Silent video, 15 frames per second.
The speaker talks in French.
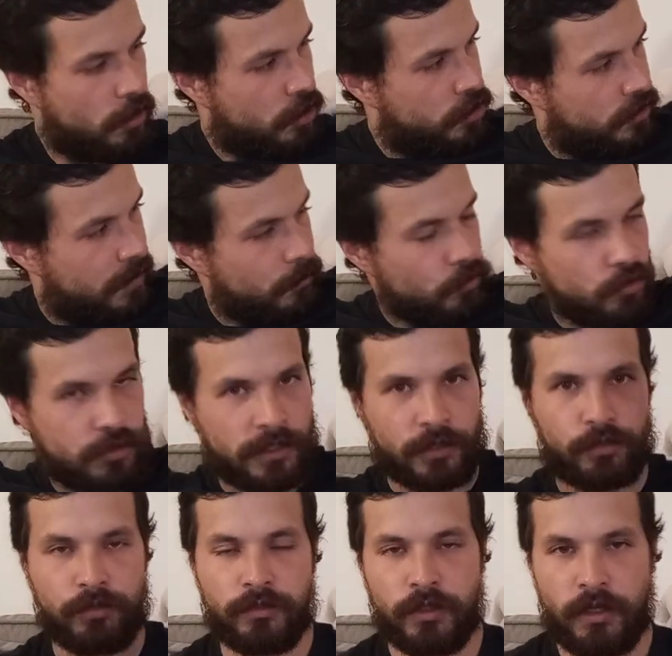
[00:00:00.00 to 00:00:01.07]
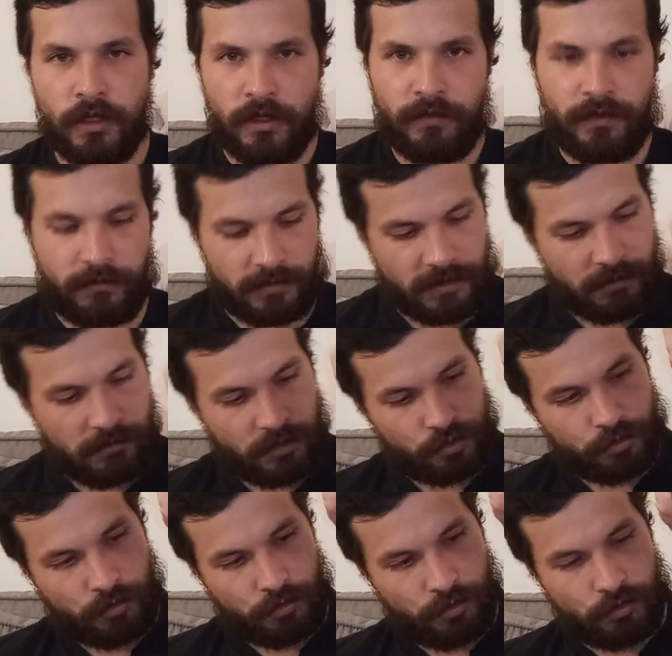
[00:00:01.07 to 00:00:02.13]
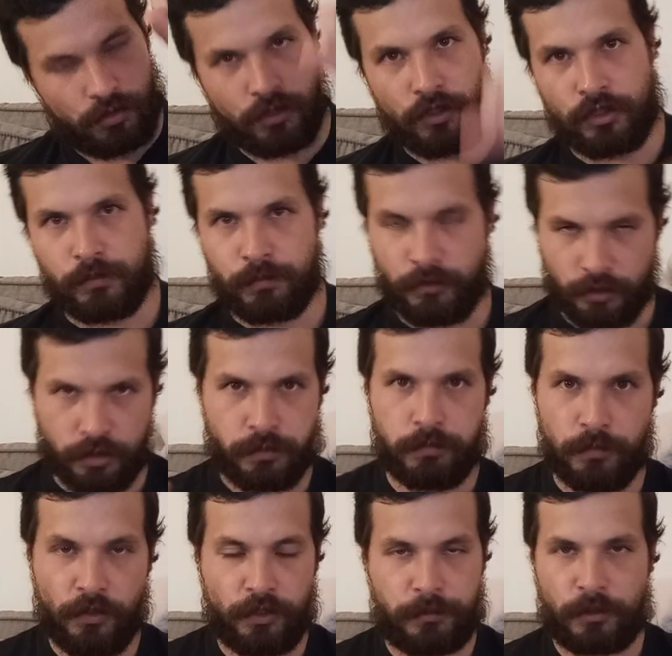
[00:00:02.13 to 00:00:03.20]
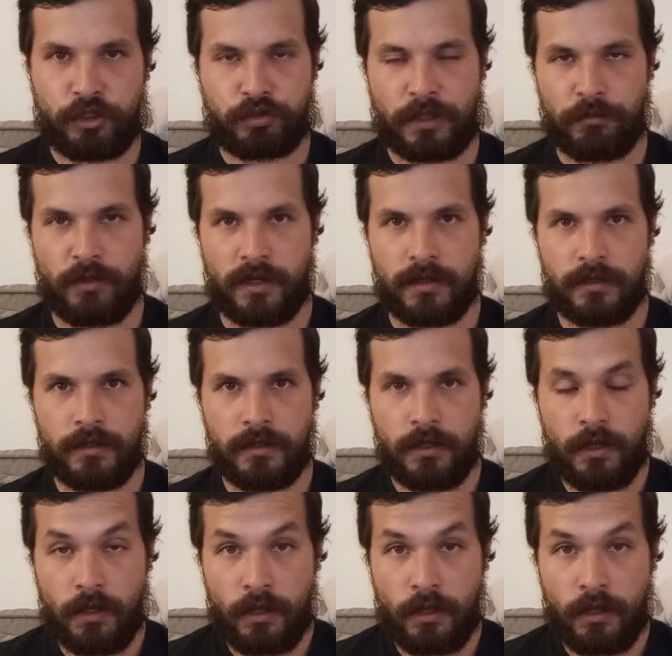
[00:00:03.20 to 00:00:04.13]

j'ai des muscles et tout, enfin voilà, que je, je prends soin de moi.